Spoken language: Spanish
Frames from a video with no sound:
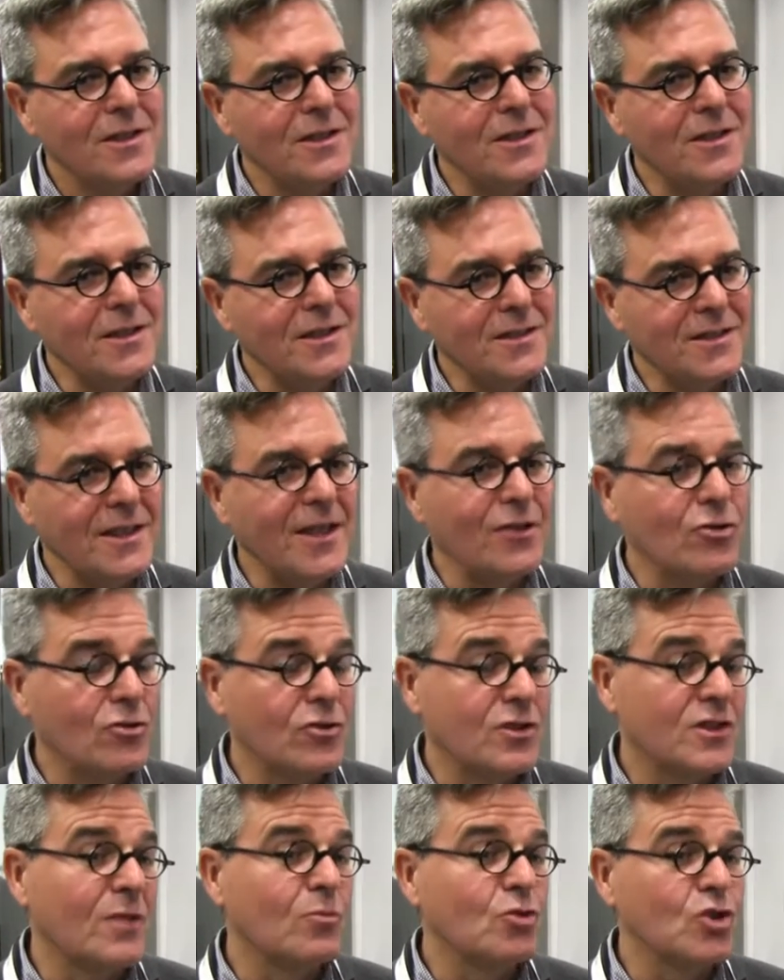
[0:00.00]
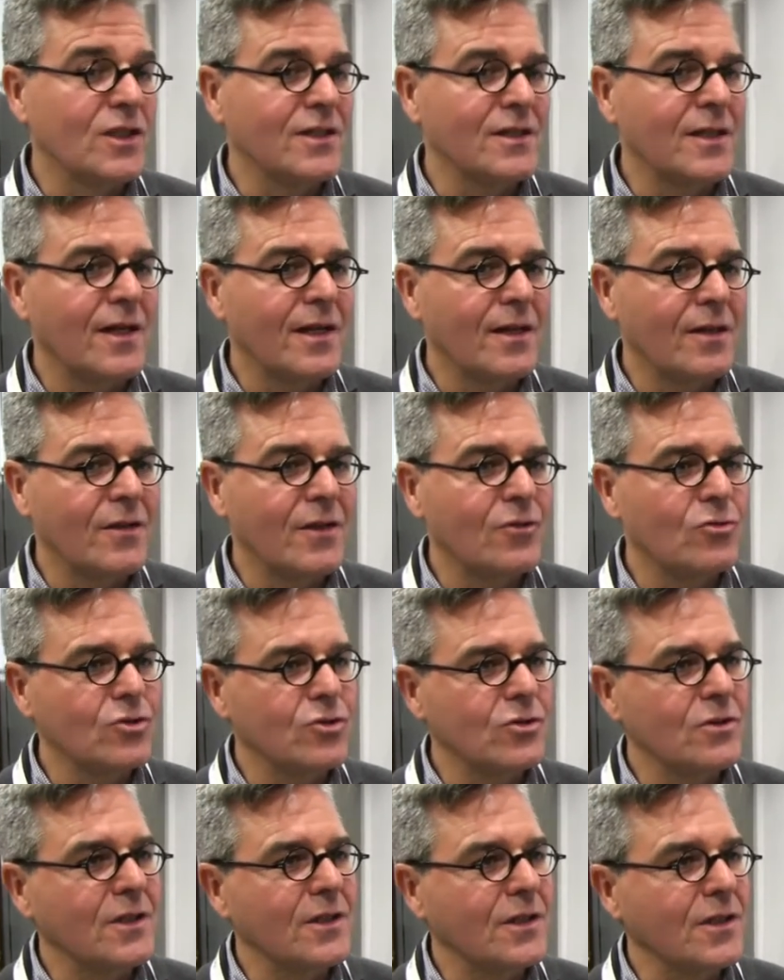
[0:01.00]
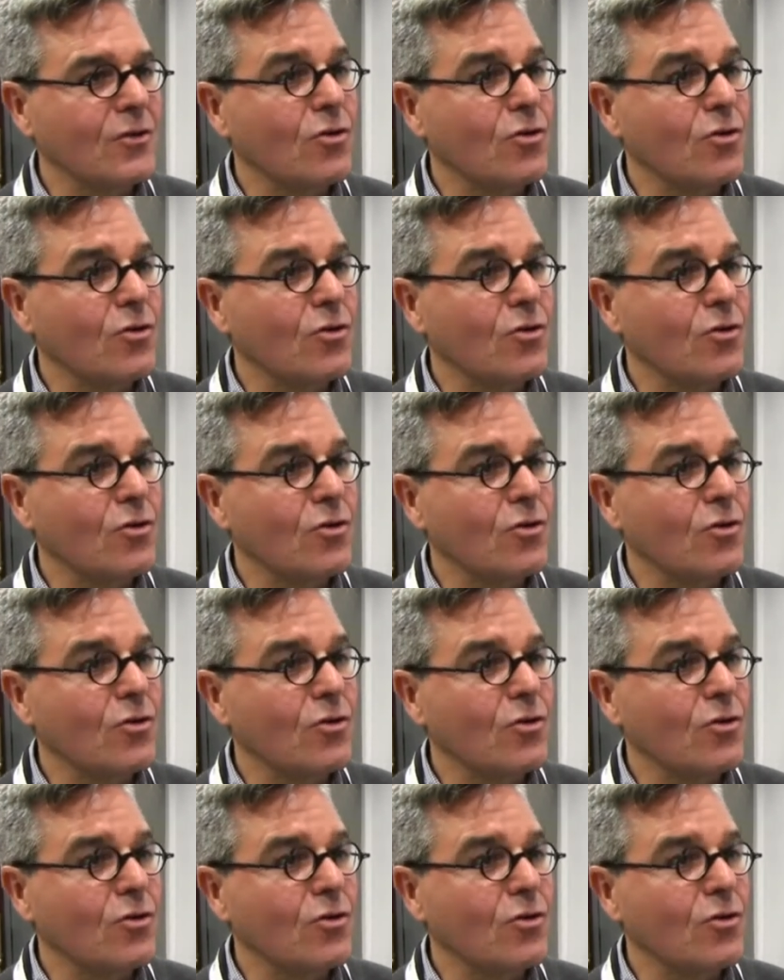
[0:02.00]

y este año lo que estamos analizando es